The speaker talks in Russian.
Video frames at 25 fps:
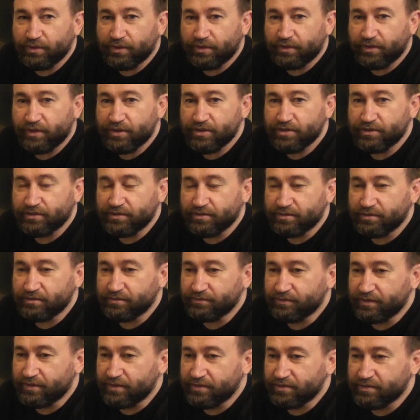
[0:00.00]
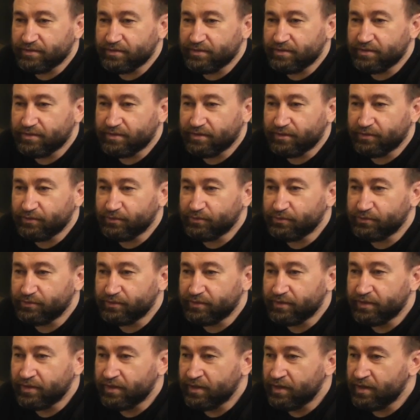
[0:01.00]
она же называется
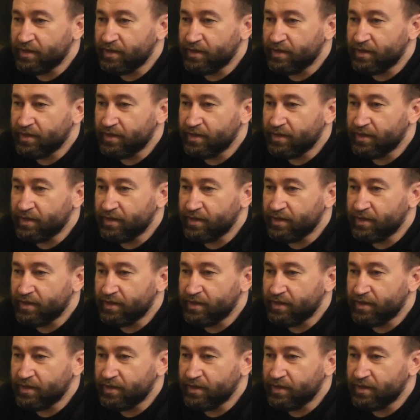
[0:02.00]
хронон